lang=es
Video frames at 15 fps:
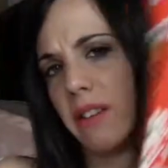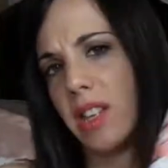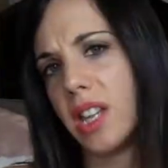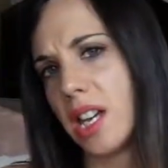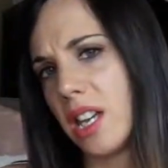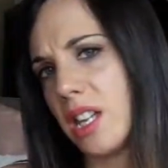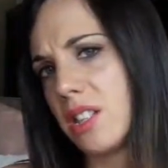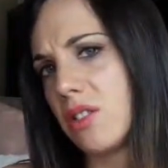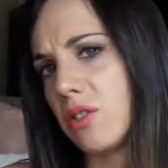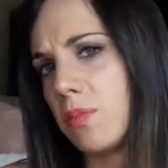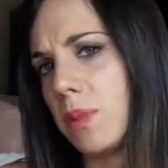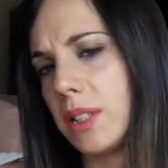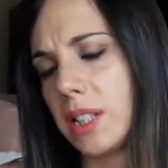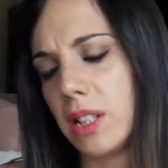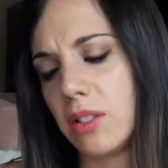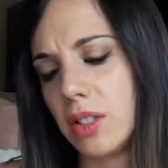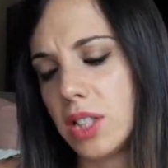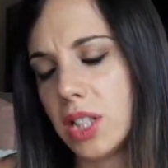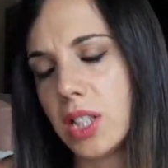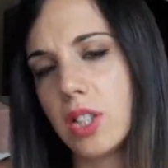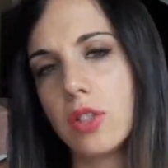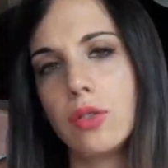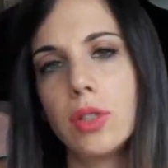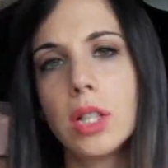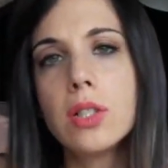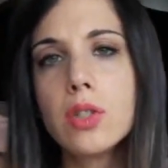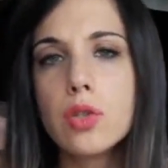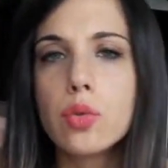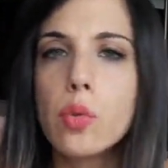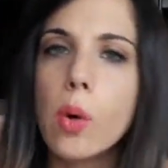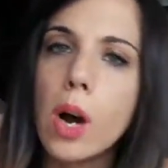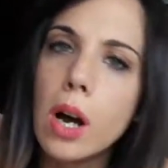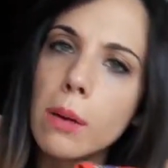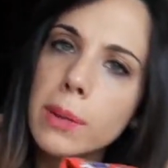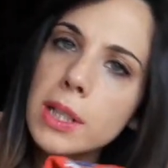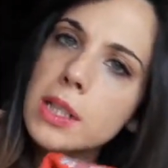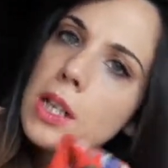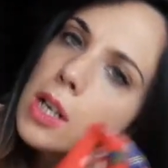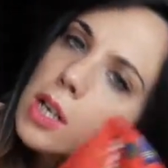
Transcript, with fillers: la vida, ¿eh? Estos pantalones, y que son tan suaves,